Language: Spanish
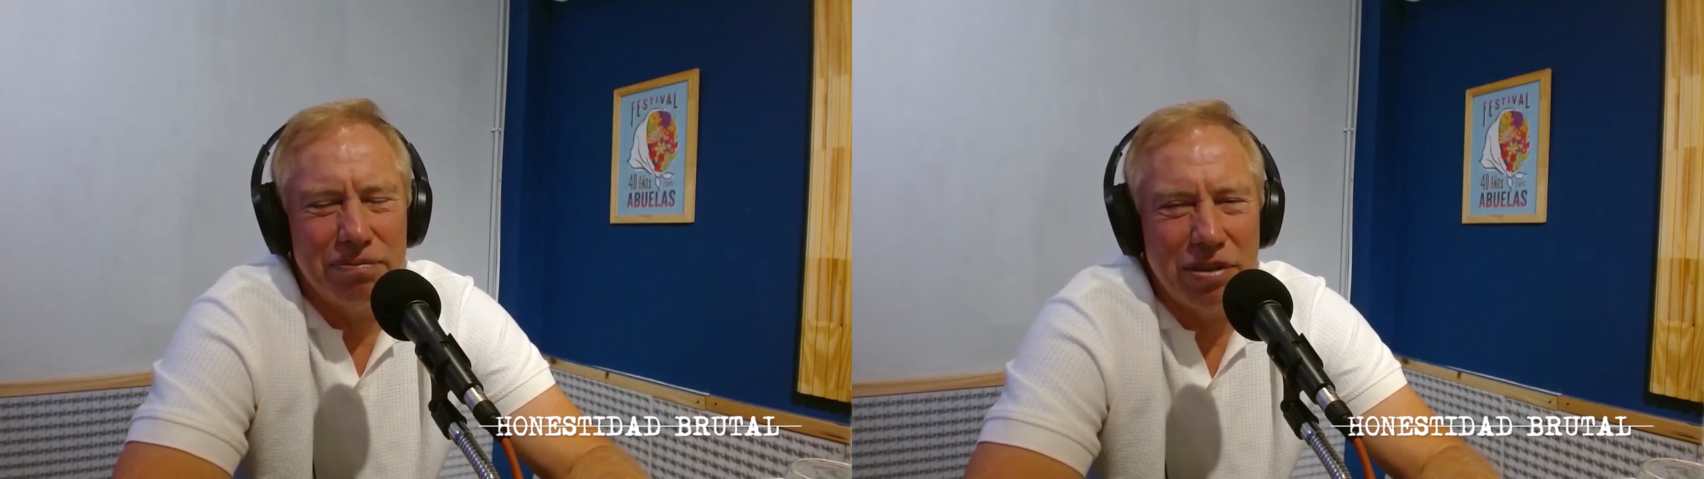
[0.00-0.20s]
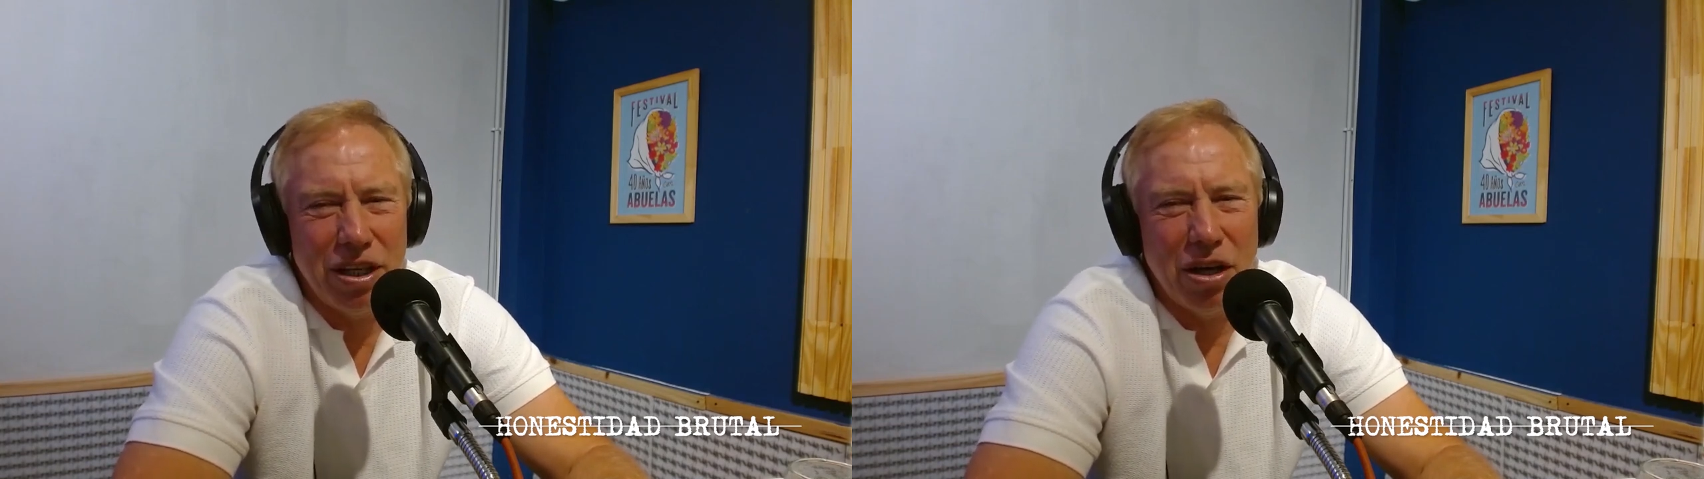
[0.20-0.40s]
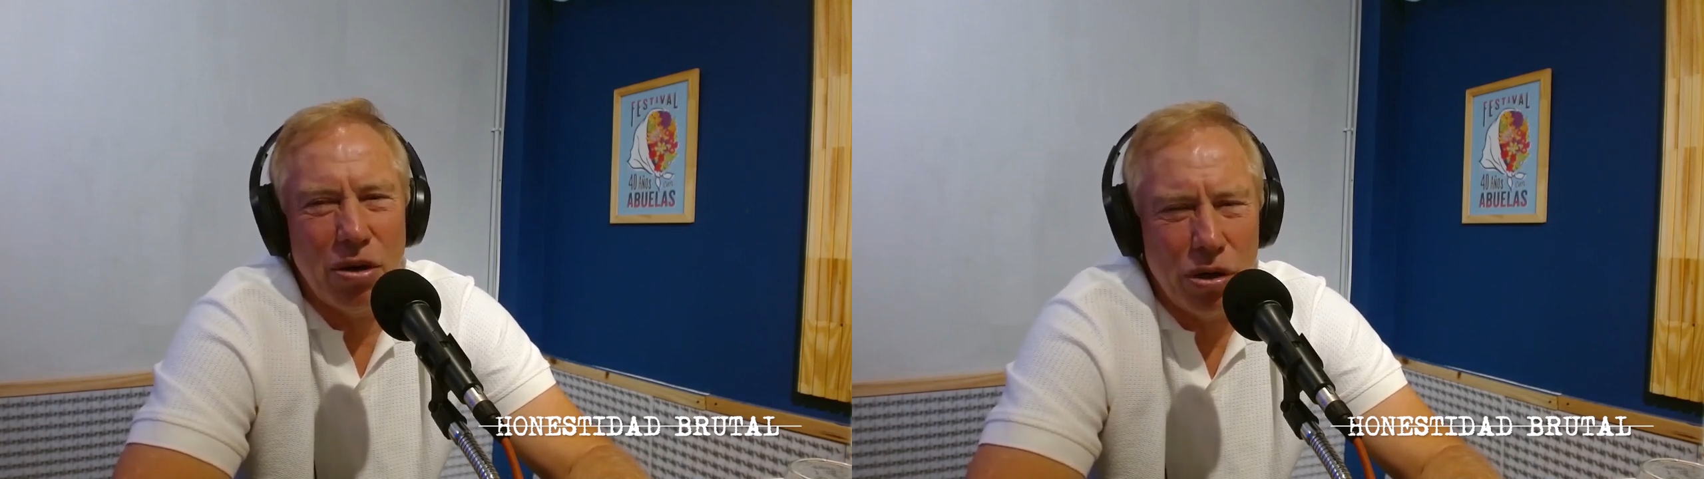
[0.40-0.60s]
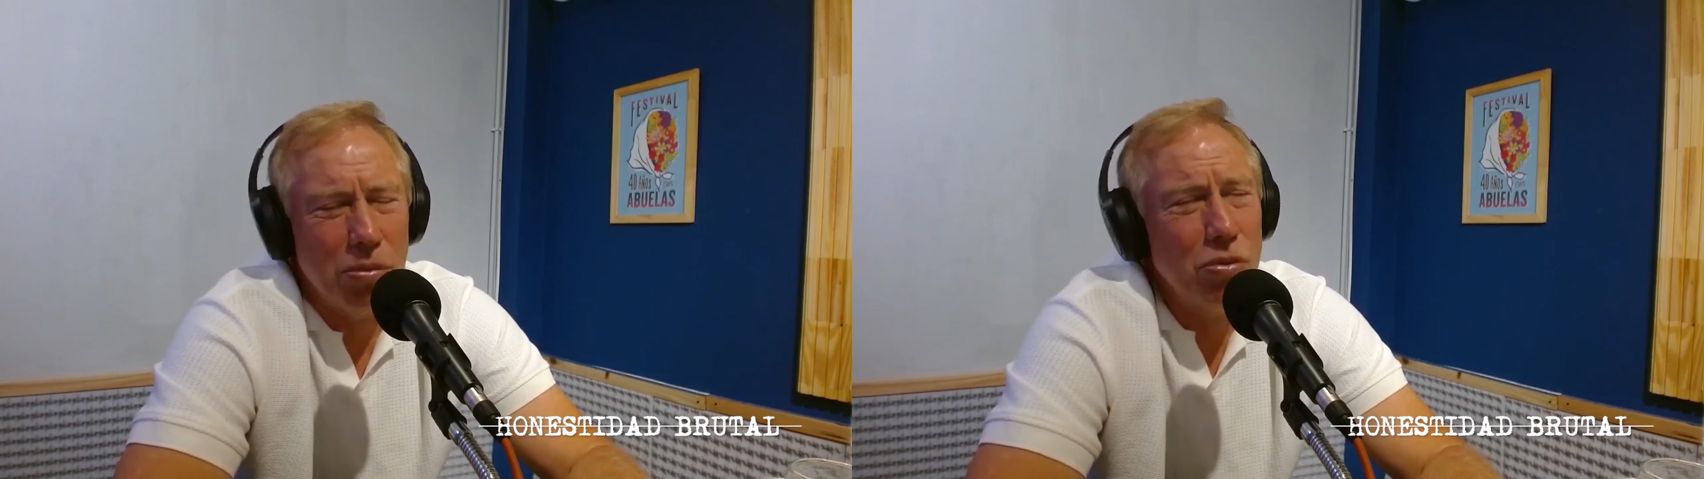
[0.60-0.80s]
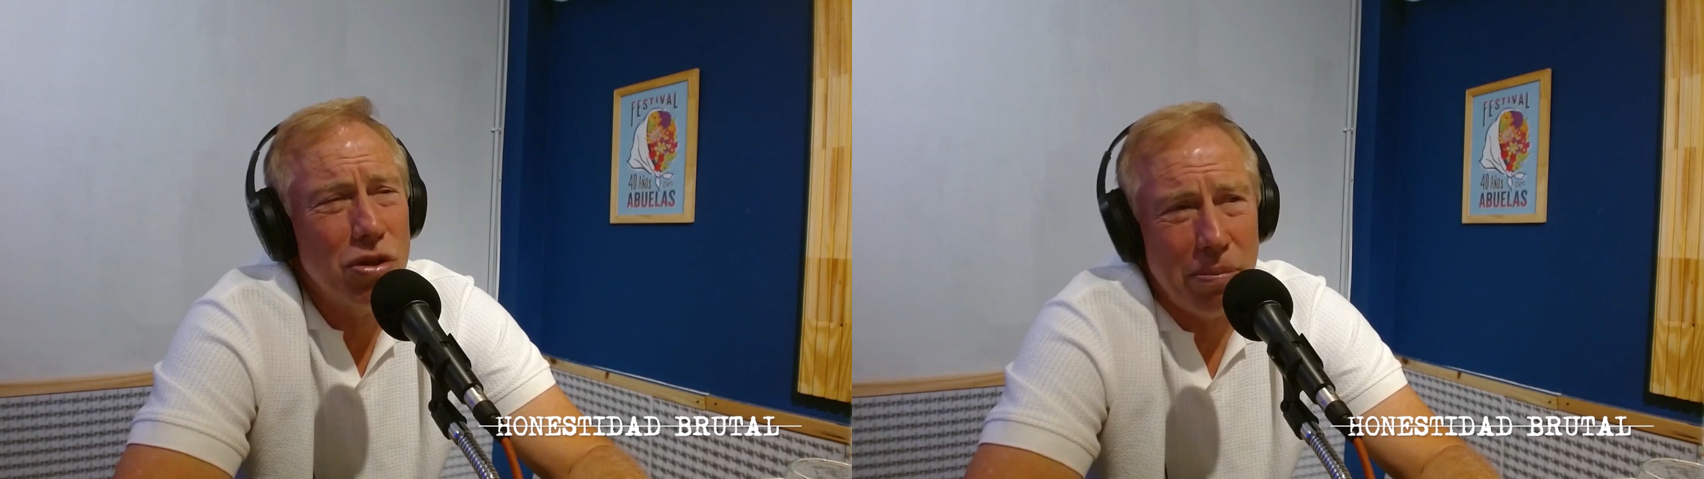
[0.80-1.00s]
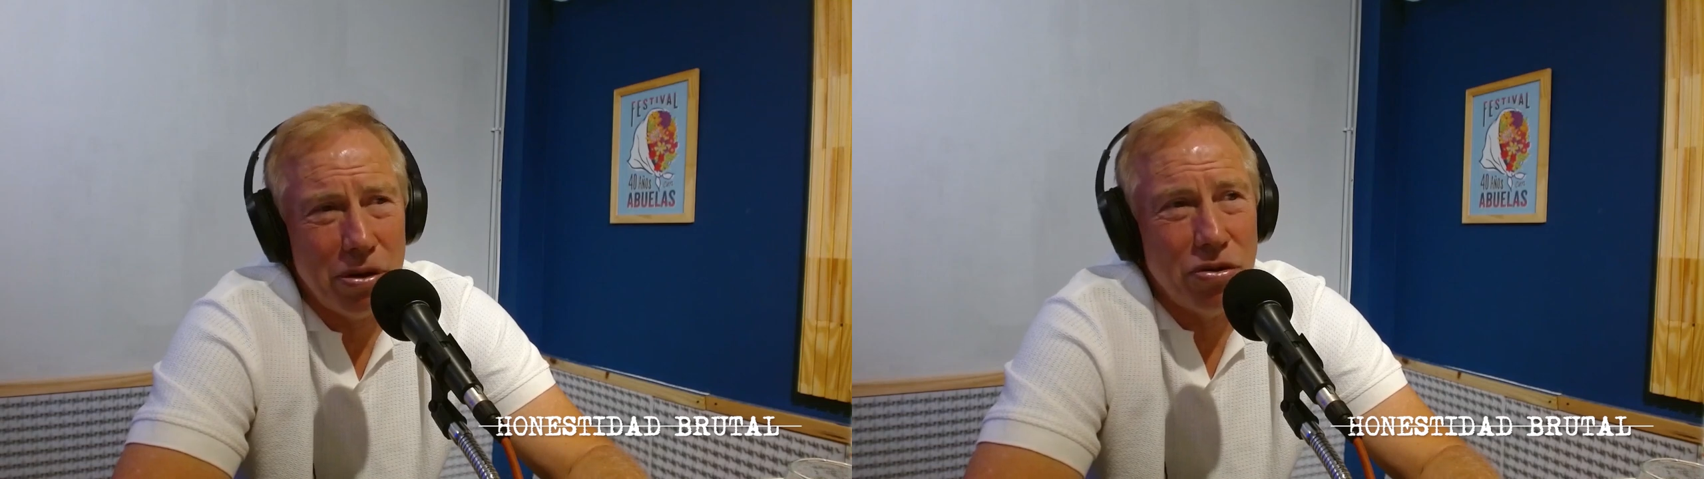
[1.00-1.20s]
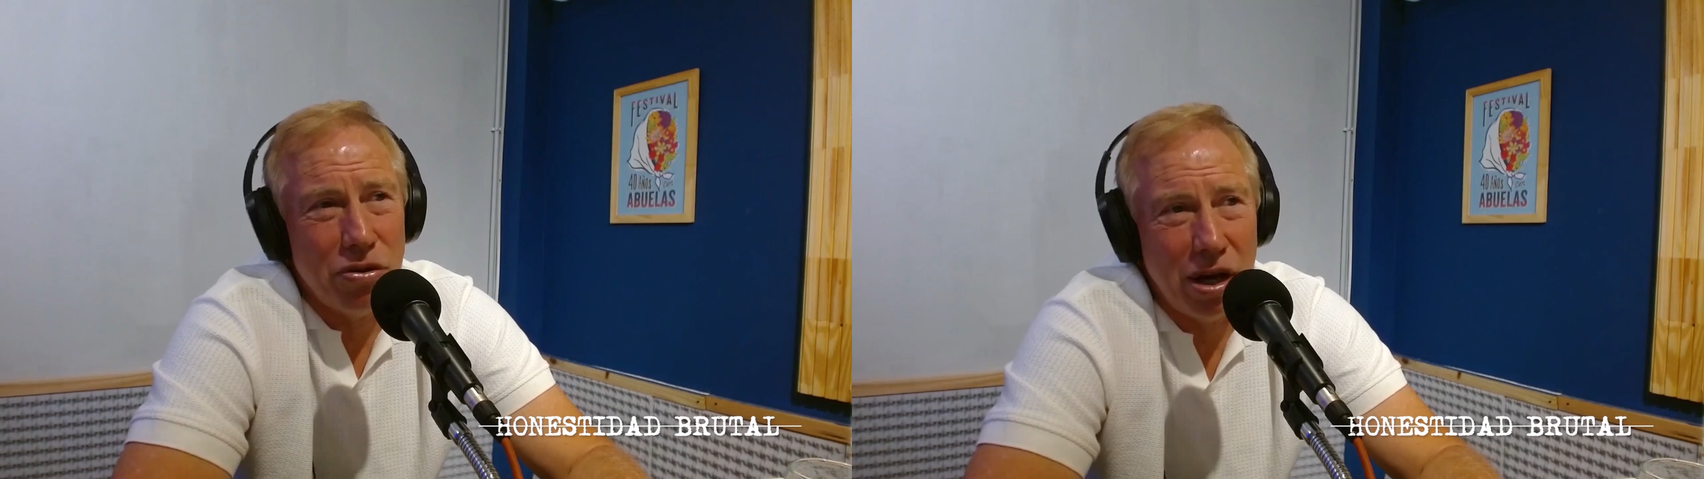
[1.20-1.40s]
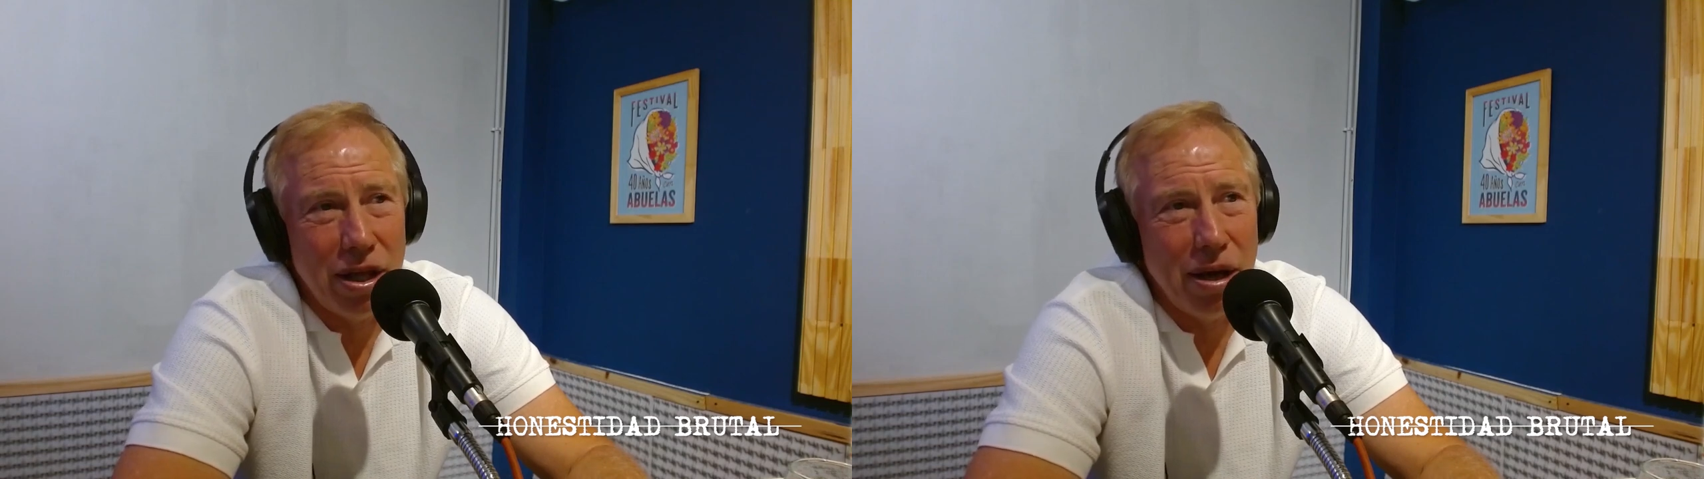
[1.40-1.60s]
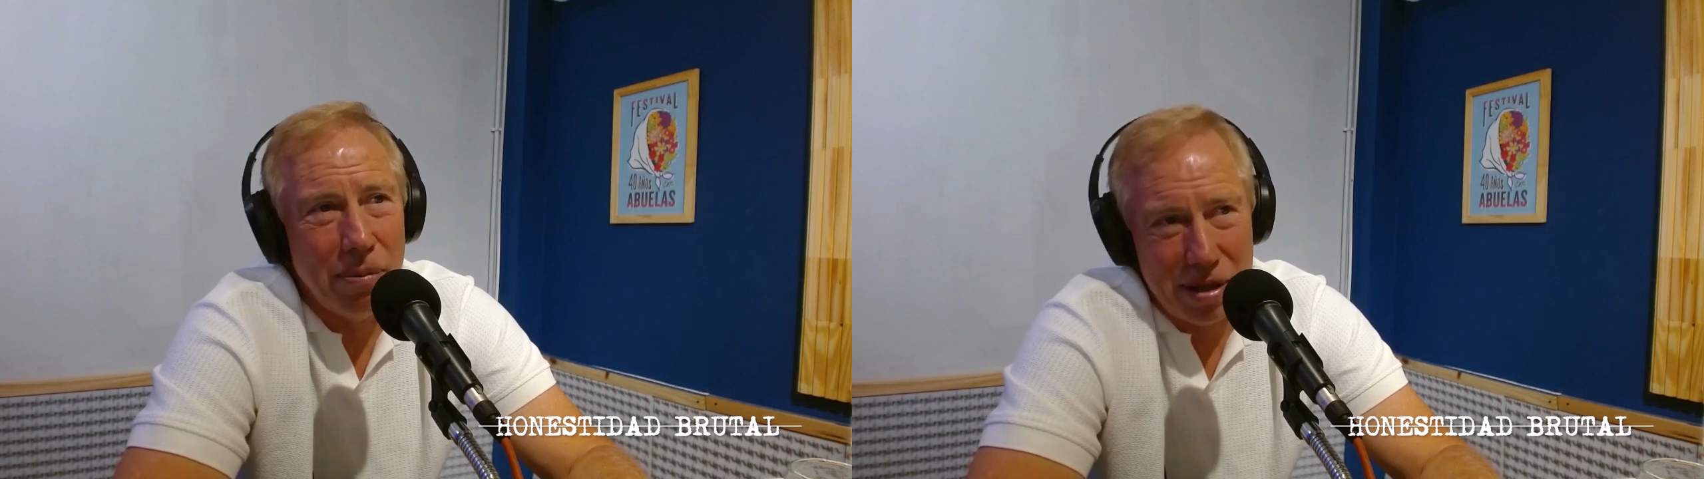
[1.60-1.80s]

tenía jugadores de mucha personalidad,